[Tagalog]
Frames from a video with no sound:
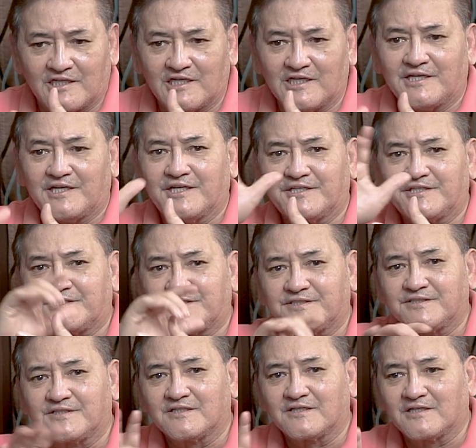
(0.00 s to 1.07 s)

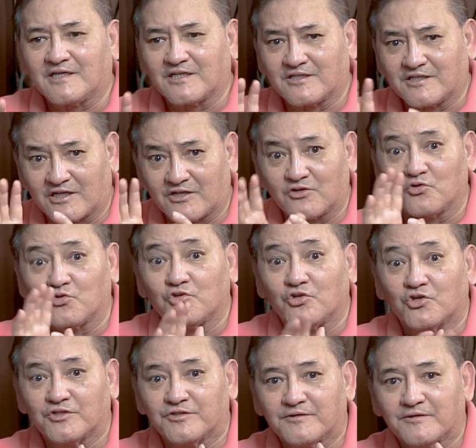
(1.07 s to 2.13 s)
nilinis, Ganun, ganun ho yun.